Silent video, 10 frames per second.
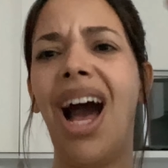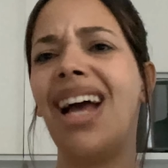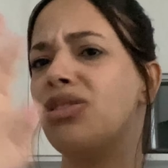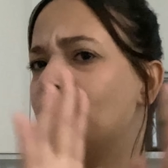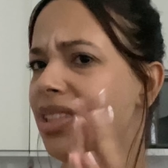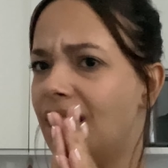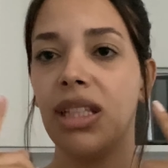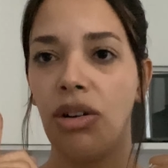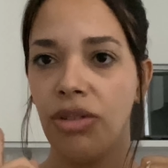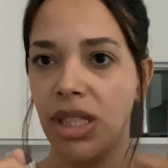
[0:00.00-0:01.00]
Ai, não sei.
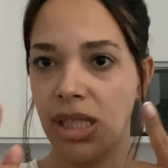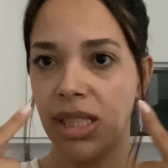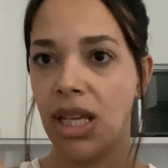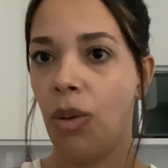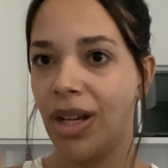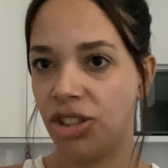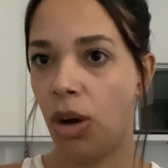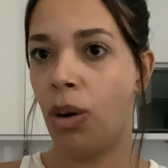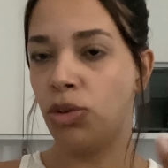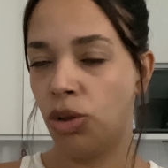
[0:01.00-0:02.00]
Talvez se eu achar
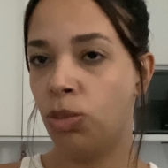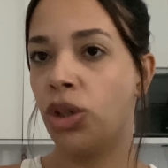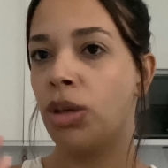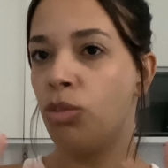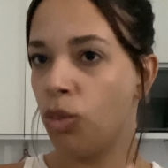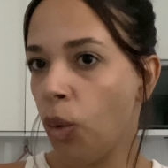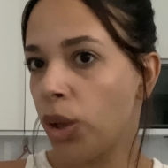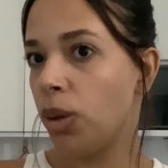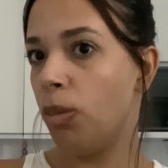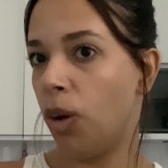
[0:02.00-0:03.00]
um audiobook
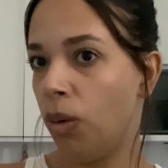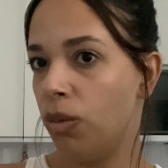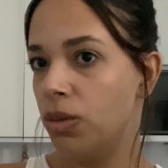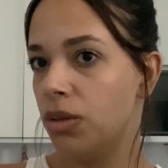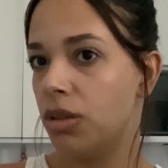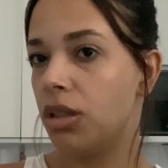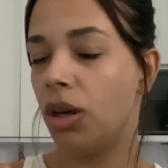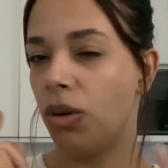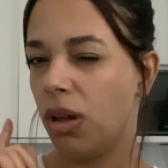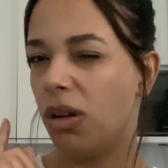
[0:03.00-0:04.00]
muito bom,
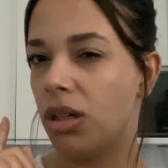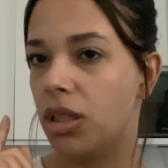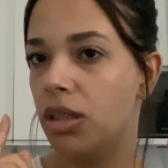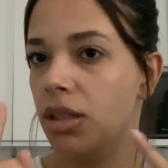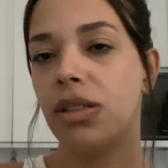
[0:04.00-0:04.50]
eu coloque.